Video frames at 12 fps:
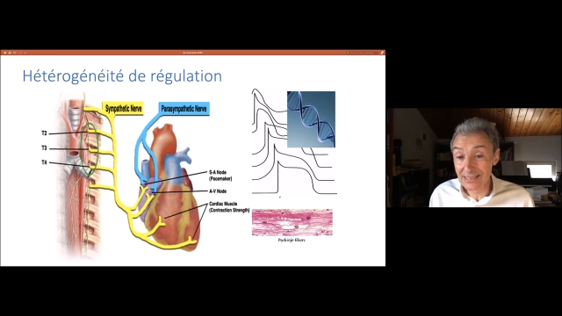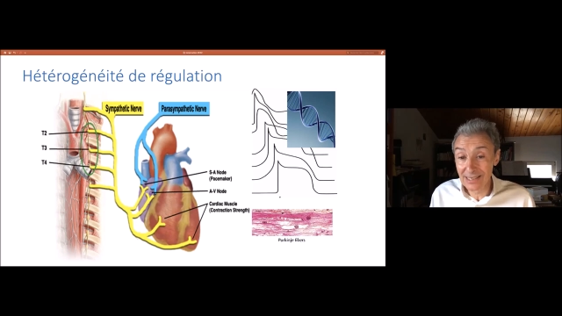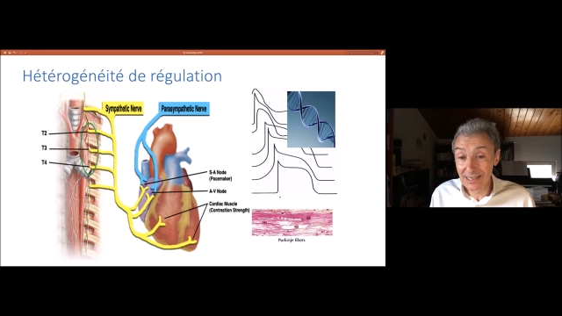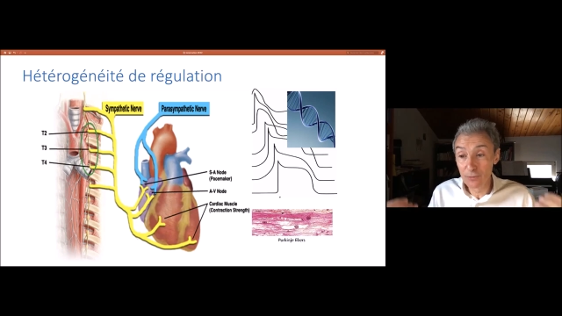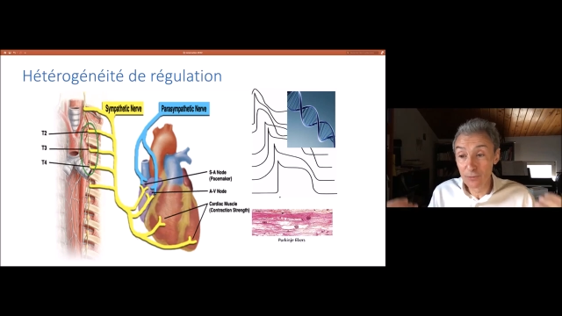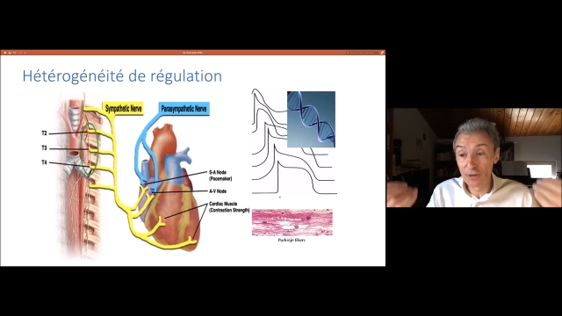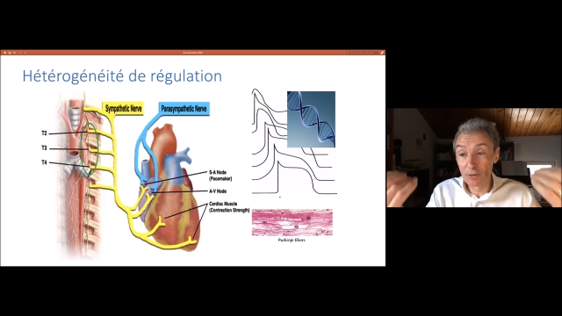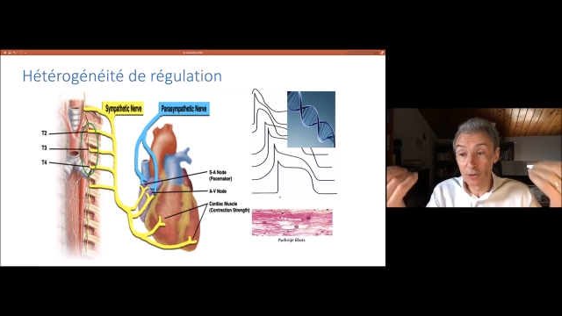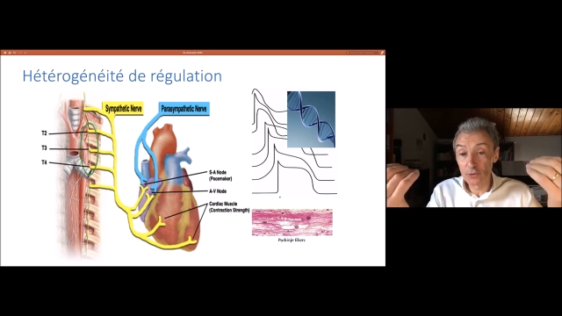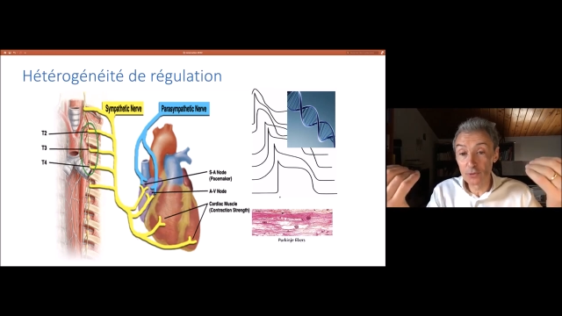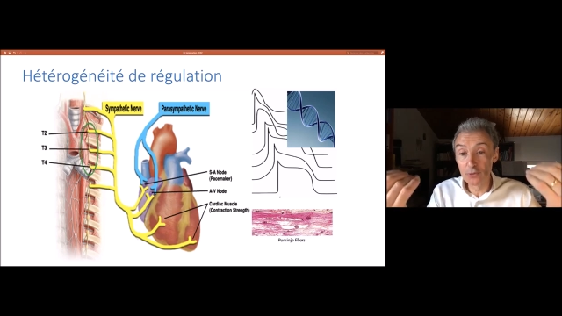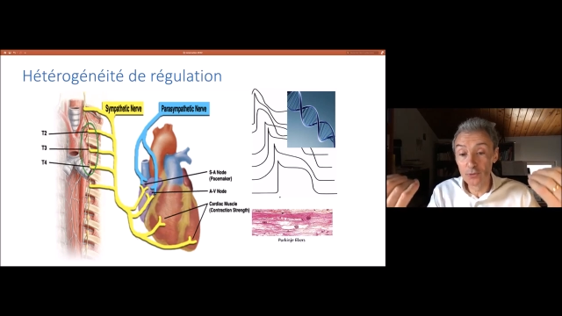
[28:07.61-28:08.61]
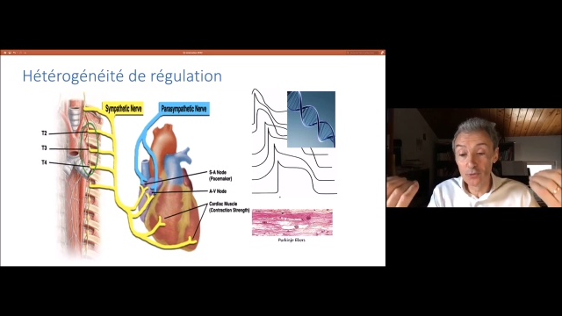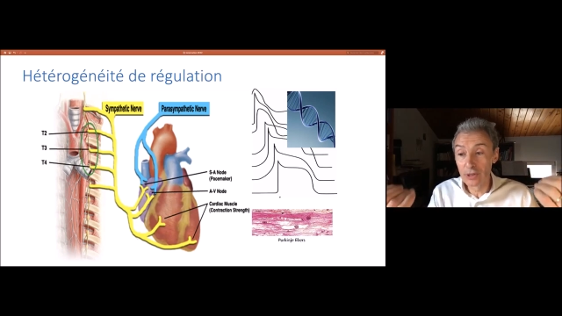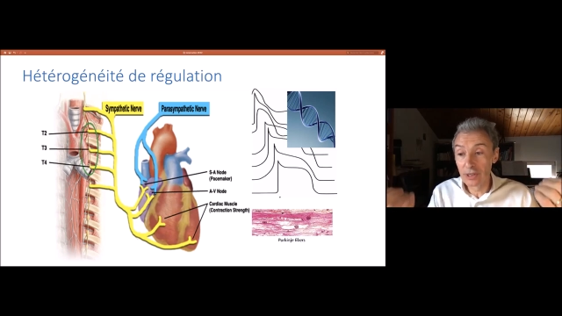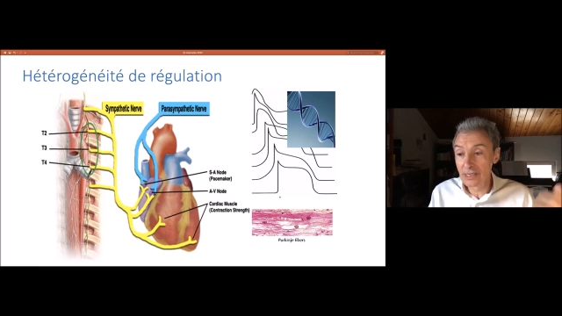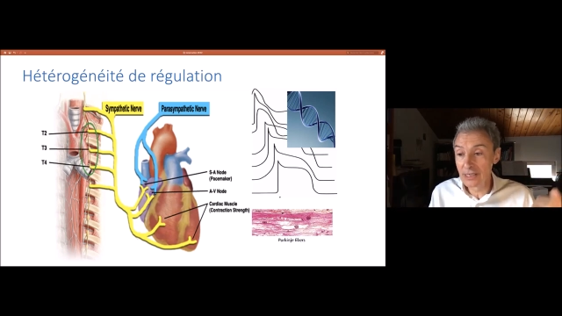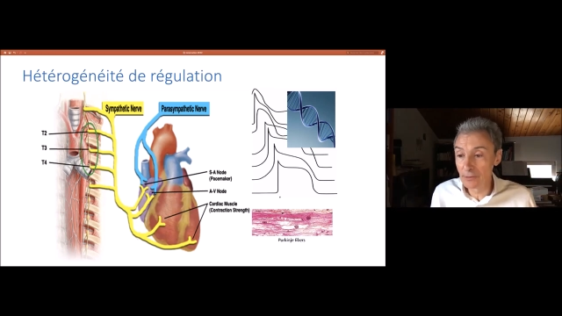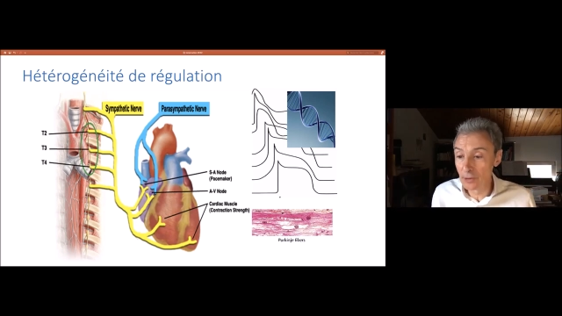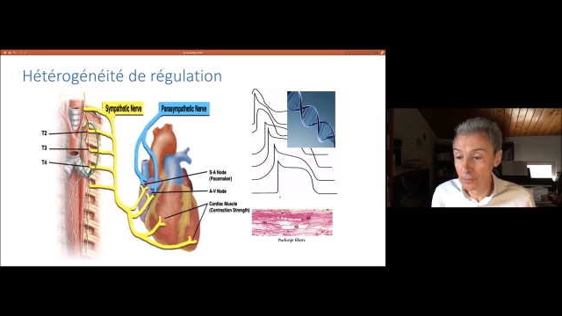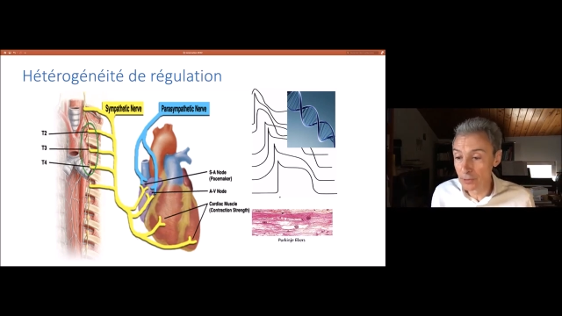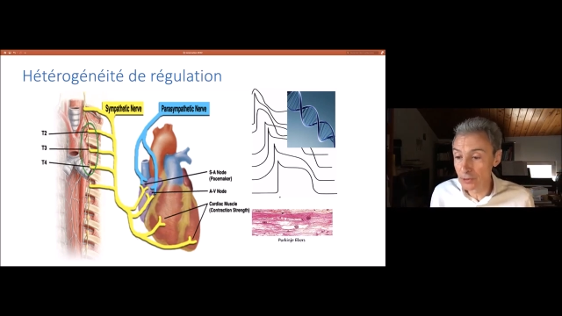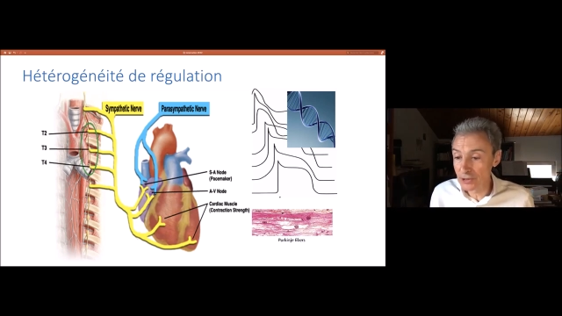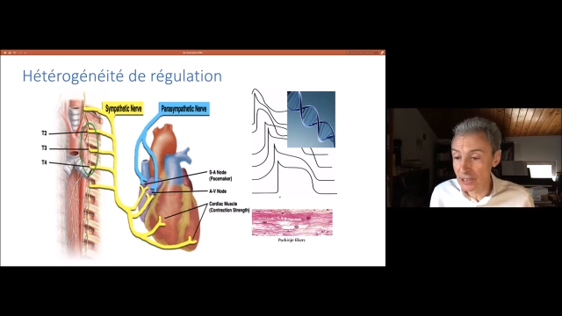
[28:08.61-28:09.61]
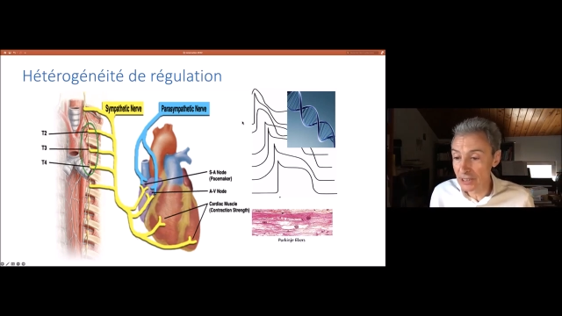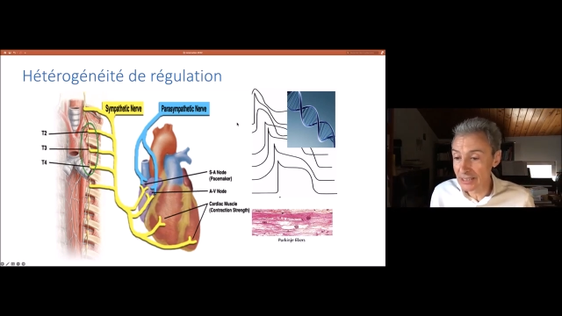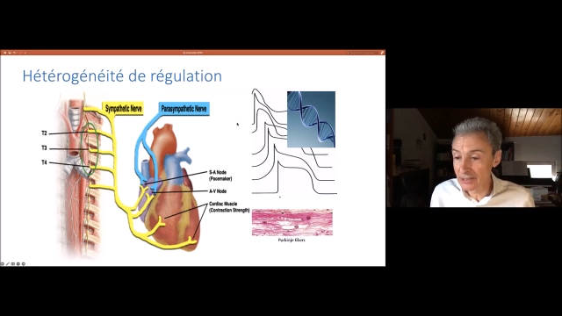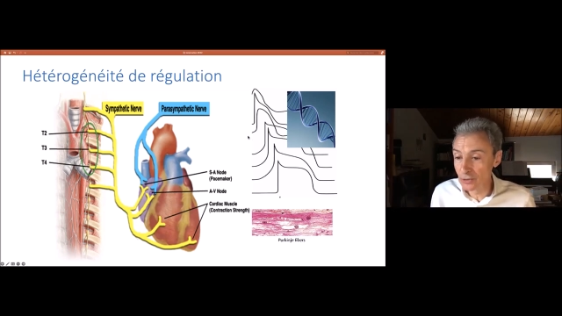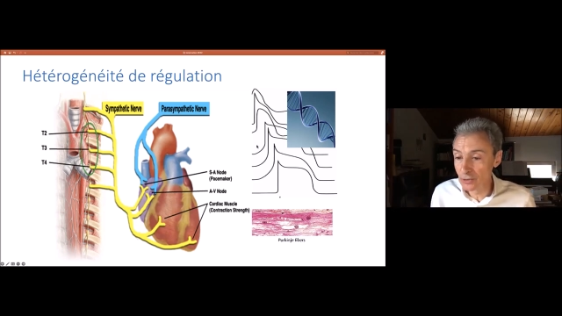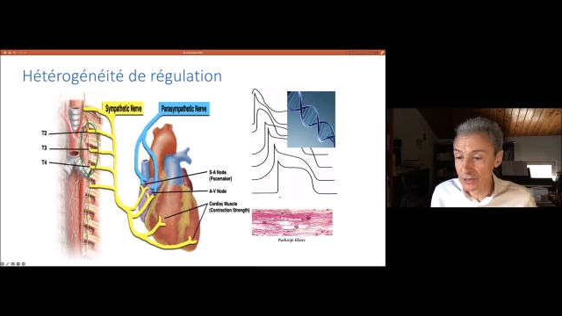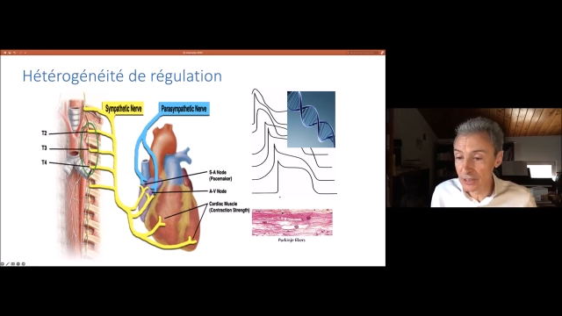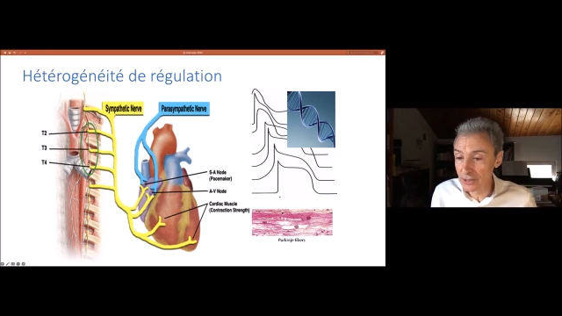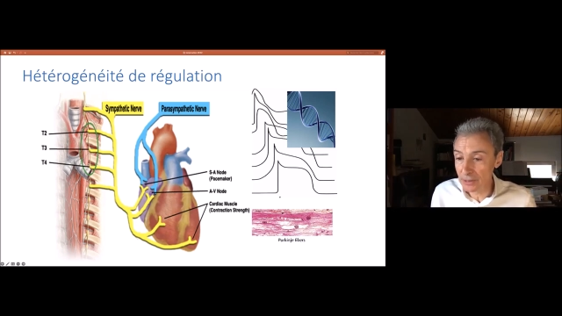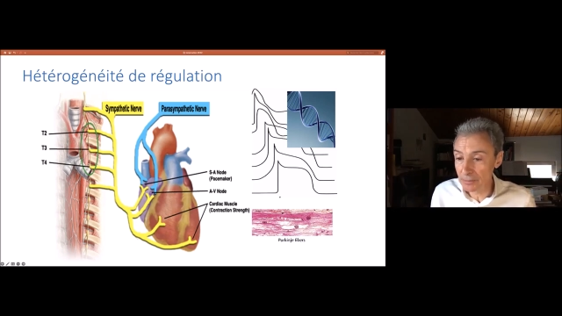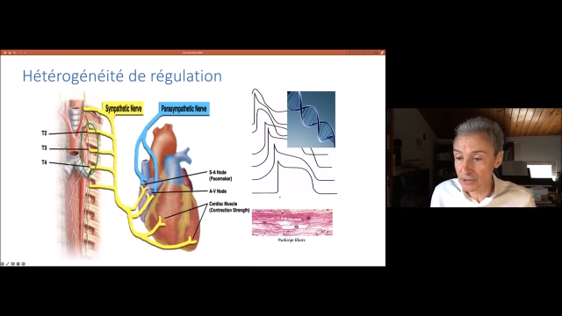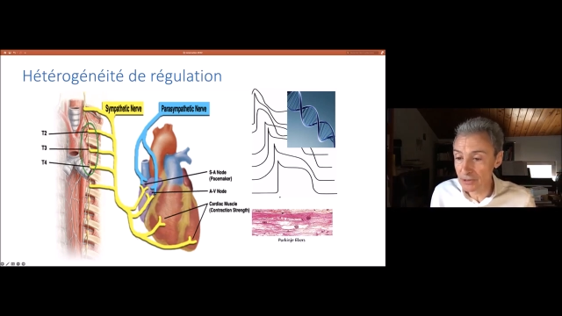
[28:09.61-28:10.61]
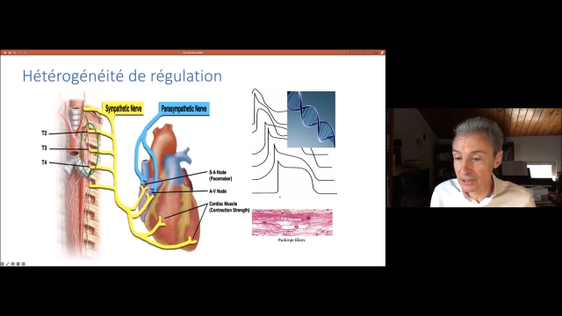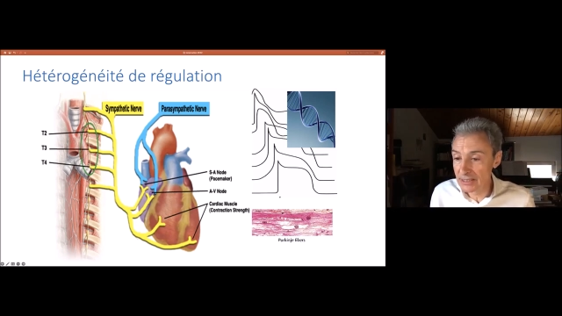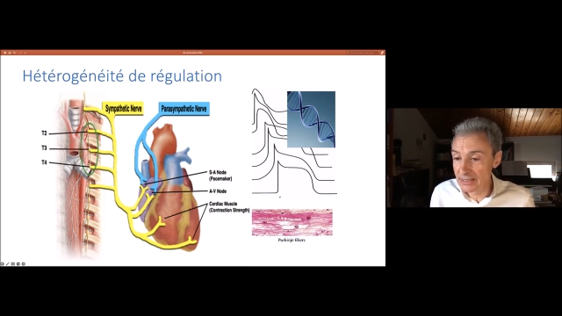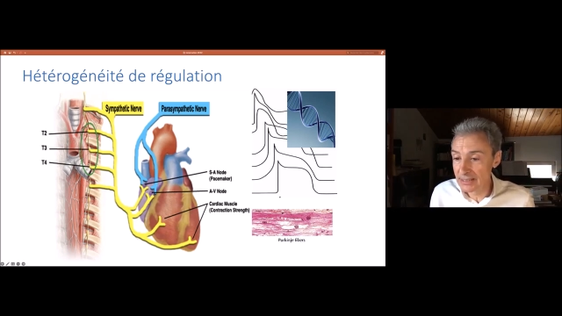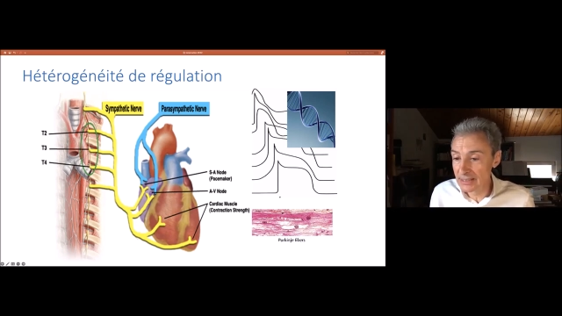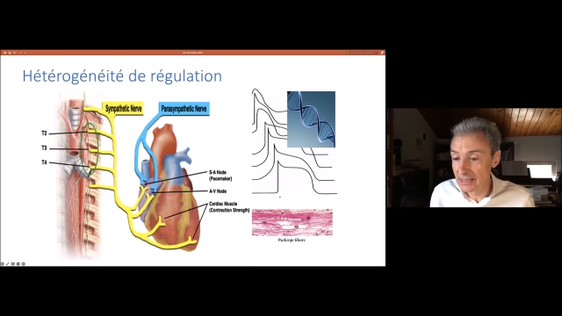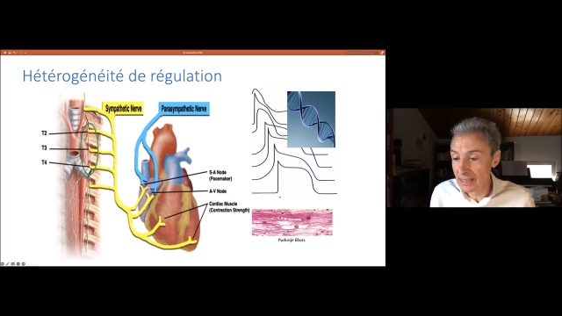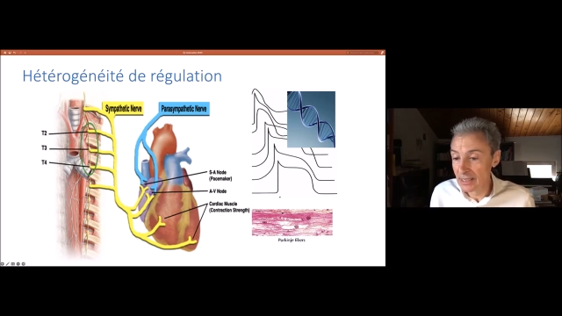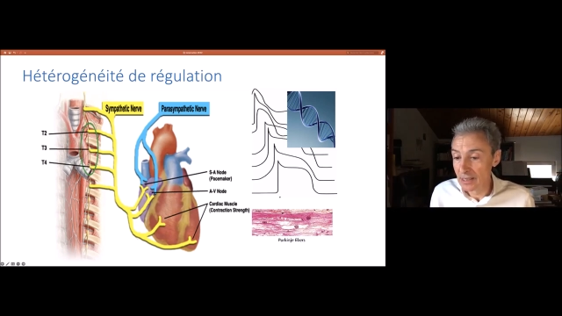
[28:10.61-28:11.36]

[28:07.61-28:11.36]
C'est là où vraiment tout le, potentiel d'action est représenté ici.